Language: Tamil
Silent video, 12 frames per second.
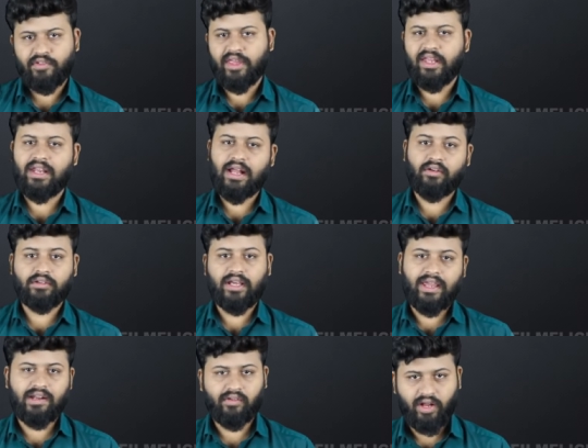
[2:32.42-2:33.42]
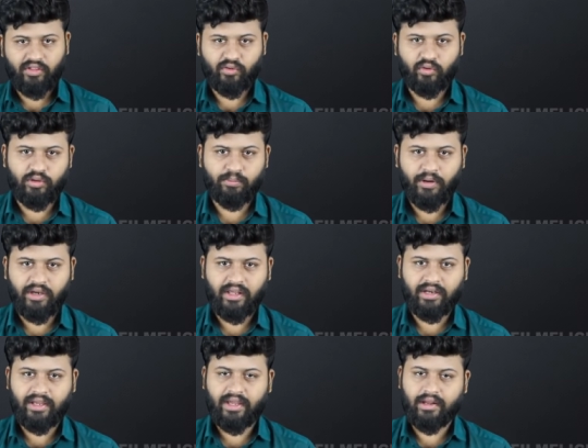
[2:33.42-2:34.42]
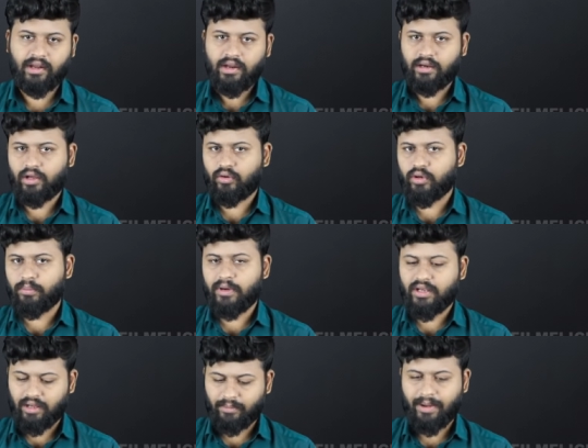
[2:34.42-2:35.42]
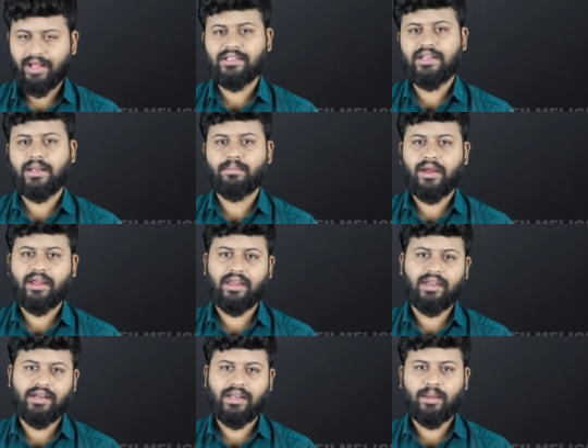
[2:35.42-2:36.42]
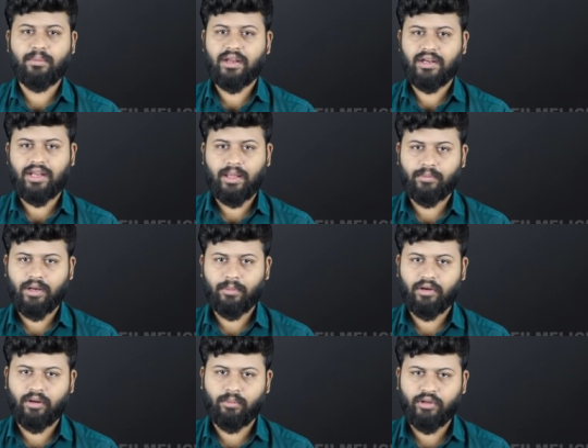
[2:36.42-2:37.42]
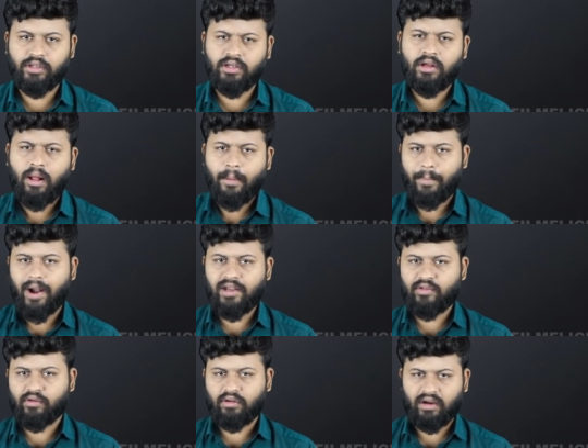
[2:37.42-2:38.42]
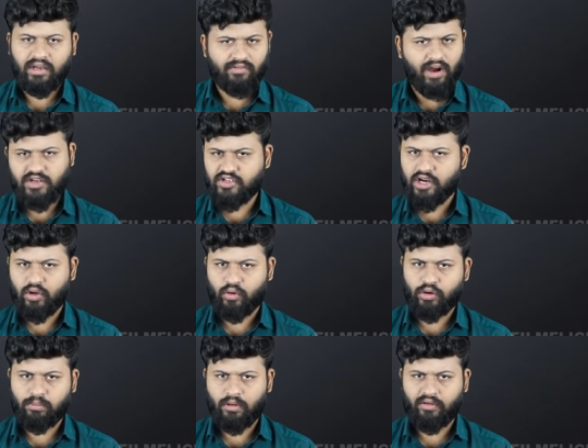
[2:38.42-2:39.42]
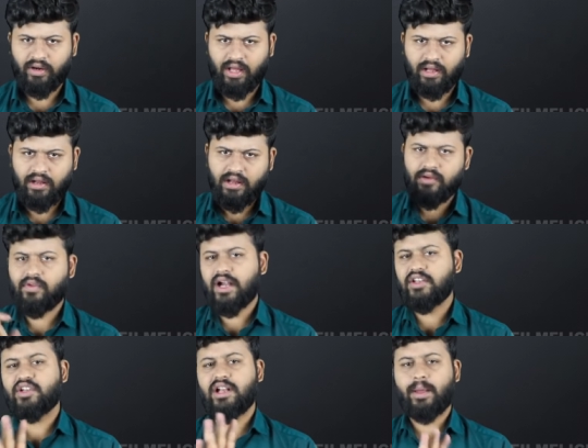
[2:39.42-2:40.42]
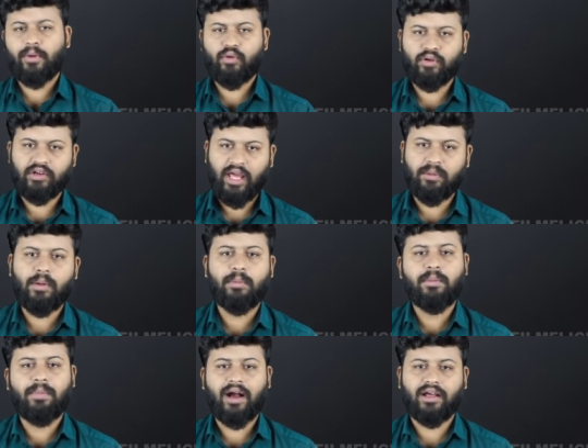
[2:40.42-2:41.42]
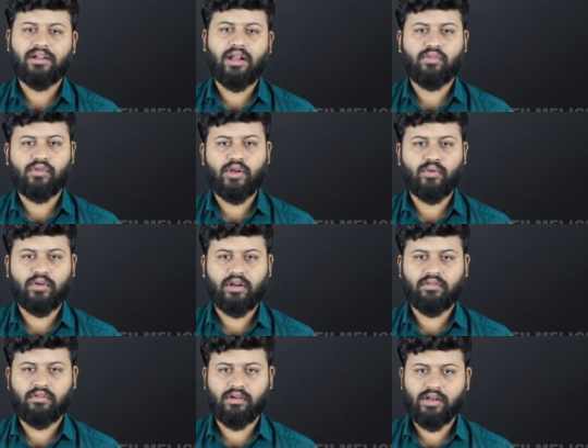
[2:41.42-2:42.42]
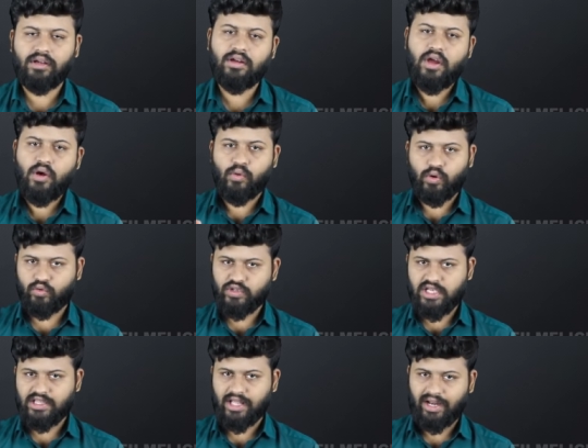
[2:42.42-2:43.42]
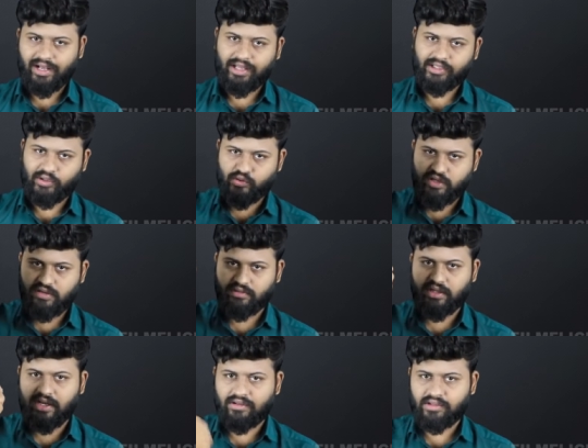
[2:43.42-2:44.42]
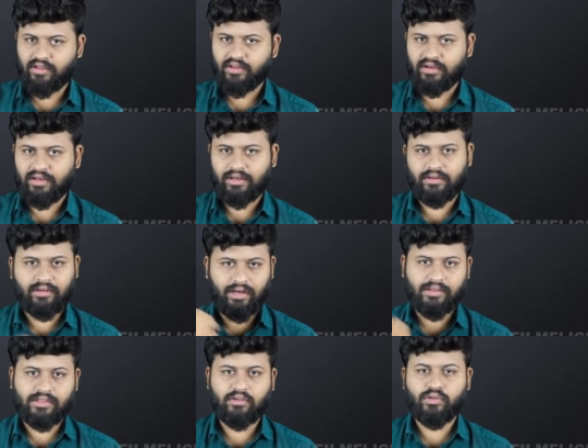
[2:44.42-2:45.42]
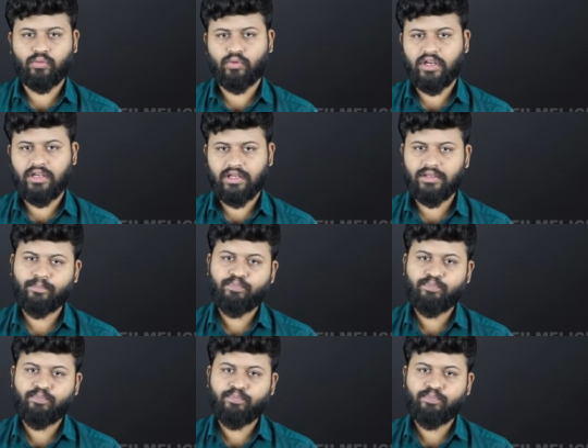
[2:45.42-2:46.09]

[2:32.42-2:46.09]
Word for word: சரி நான் வந்து கையில் வாட்ச் கொண்டு போயிட்டே இருக்கேன் நான் கொண்டு போயிட்டு அங்கே பார்த்துட்டே இருப்பேன் என்ன டைம் என்ன டைம் அப்படின்ற போது பாட்டி சொல்கிறாங்க நீ வாட்ச் கொண்டு போவேனா வாட்ச் இல்லாமல் உனக்கு டைம் எப்படி பார்க்குறது நான் சொல்லி கொடுக்குறேன்னு சொல்லிட்டு ஒரு குச்சி தராங்க அந்த குச்சியை வந்து நீ வந்து நிலத்தில் வந்து ஊனிட்டு